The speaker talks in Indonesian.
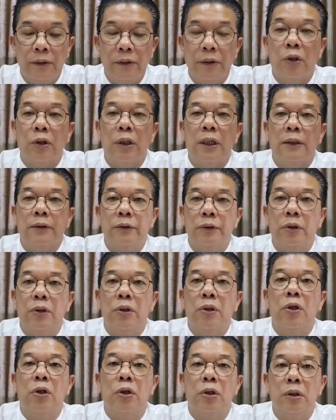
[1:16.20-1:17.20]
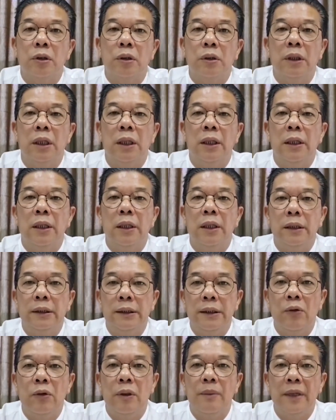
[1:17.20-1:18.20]
seorang tokoh uh,
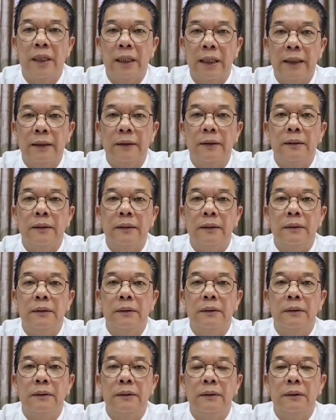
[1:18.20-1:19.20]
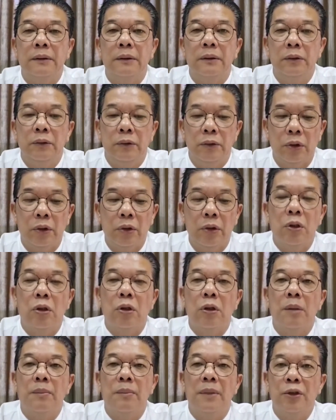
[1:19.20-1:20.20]
Jawa Barat
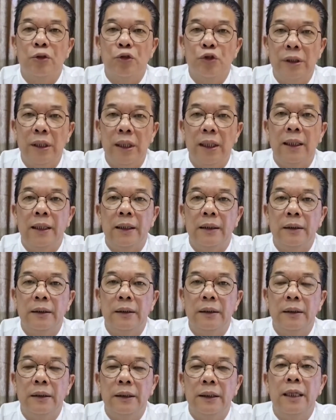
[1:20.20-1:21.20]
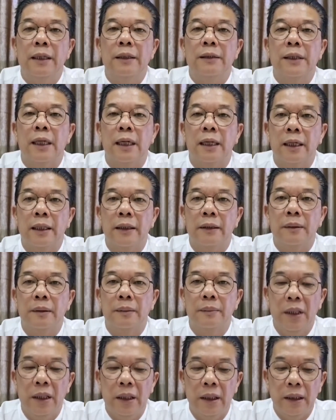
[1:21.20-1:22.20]
tokoh kemanusiaan yang sangat
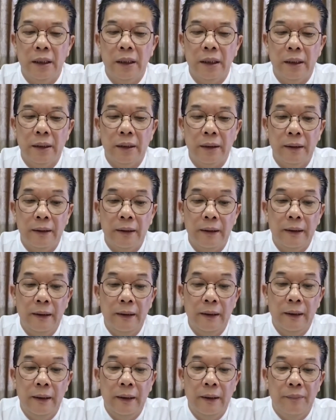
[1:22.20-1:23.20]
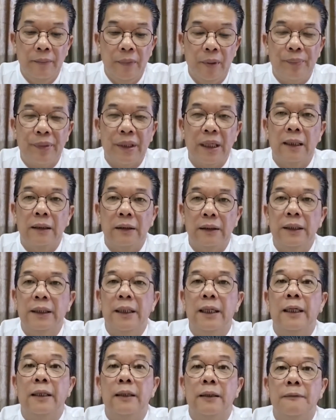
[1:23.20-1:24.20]
uh,
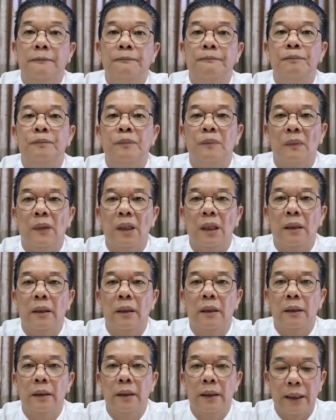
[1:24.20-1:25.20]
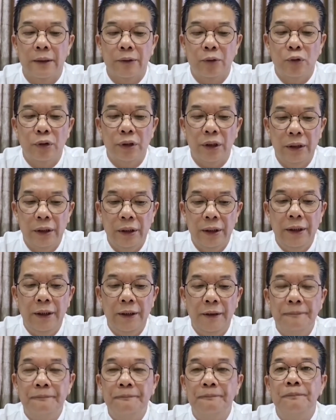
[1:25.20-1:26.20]
memperhatikan uh, kasus
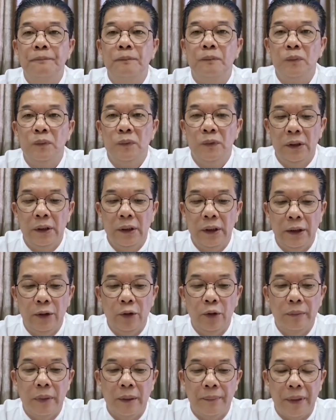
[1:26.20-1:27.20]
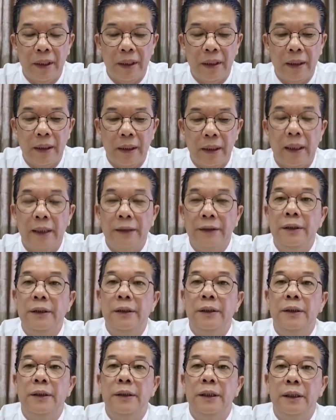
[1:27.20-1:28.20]
ini yaitu Bapak
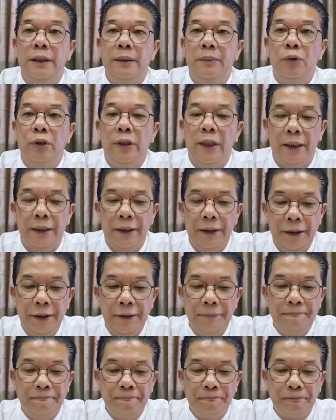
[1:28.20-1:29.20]
Haji Dedi Mulyadi